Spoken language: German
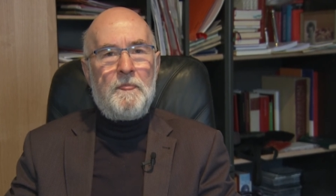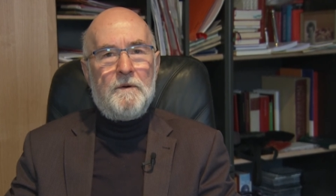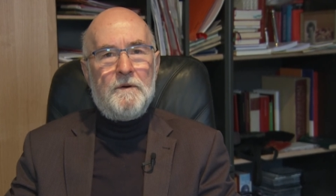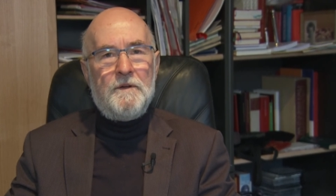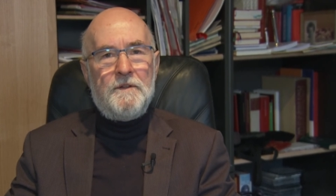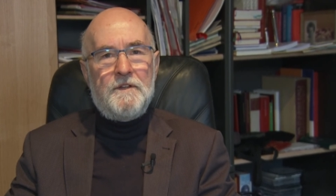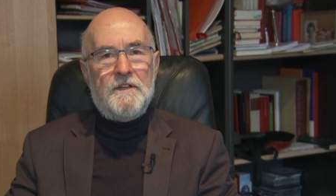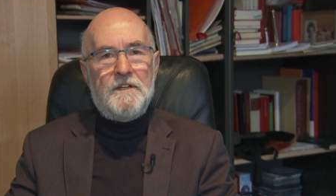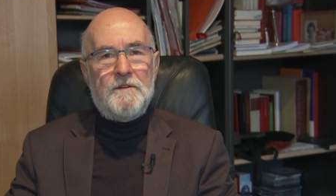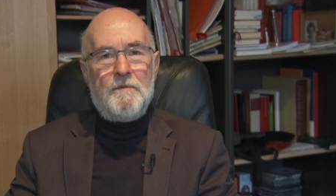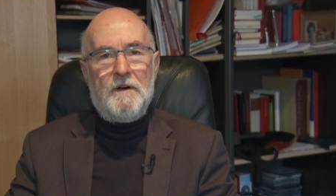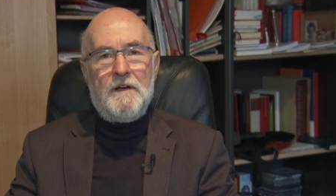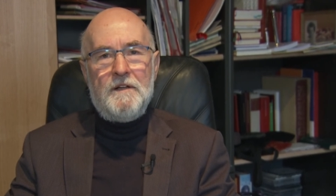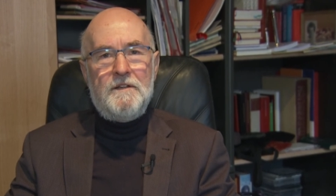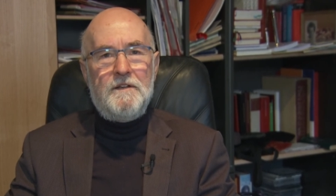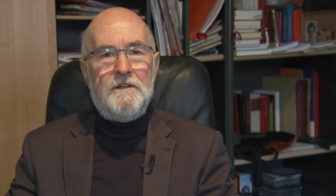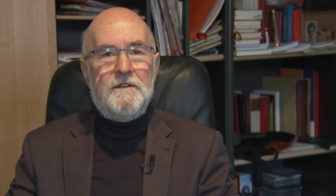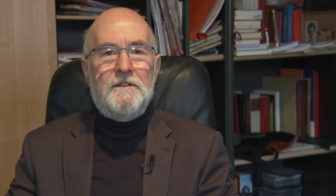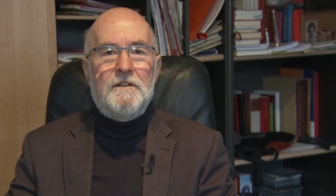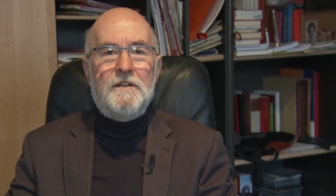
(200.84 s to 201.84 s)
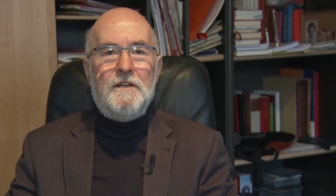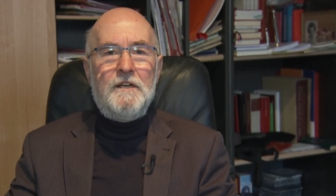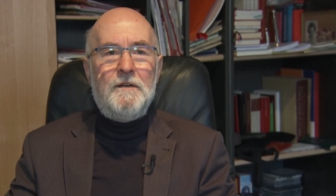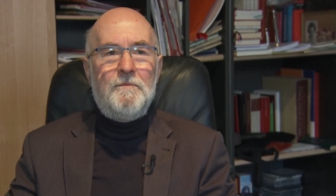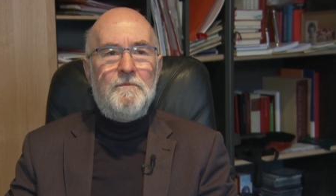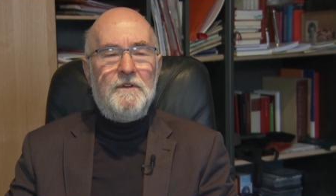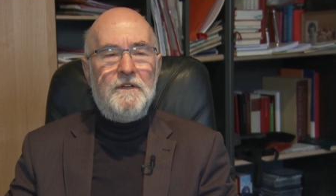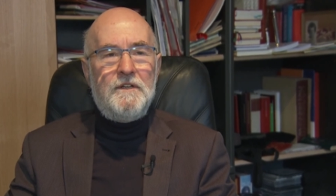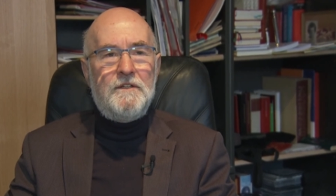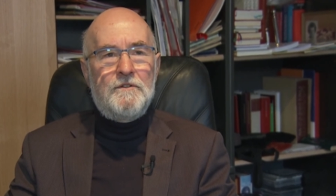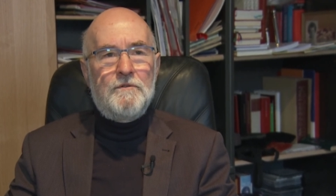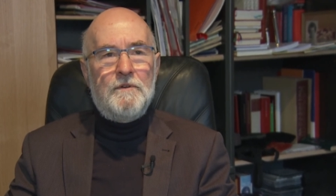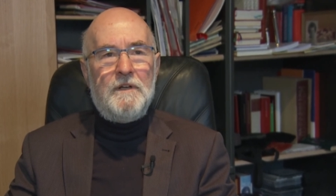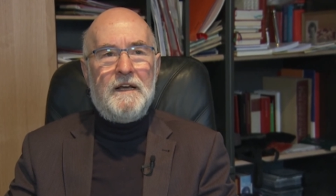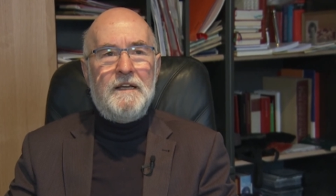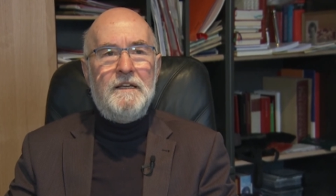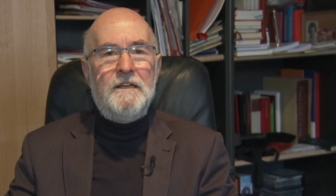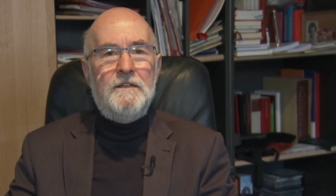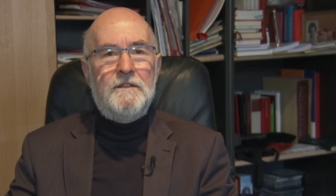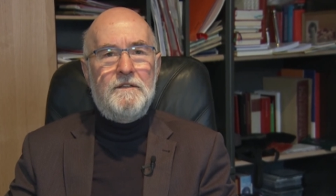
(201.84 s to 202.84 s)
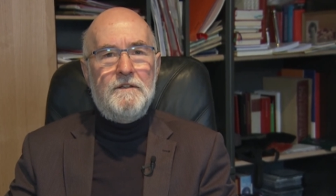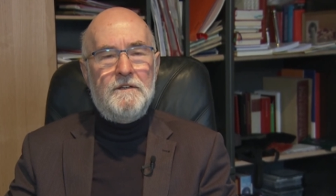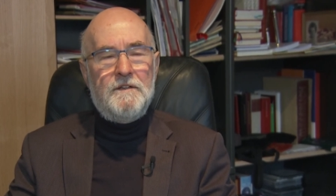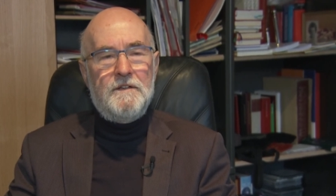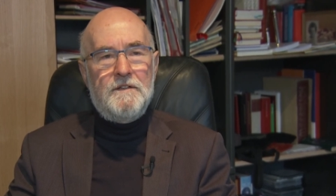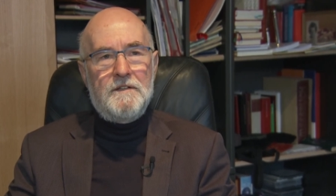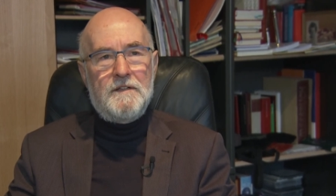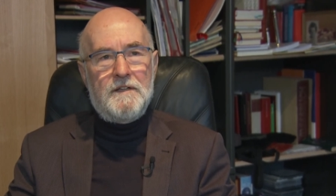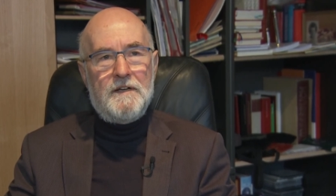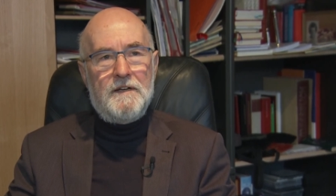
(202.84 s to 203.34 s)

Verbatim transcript: Und das macht es eben nicht so leicht in diesen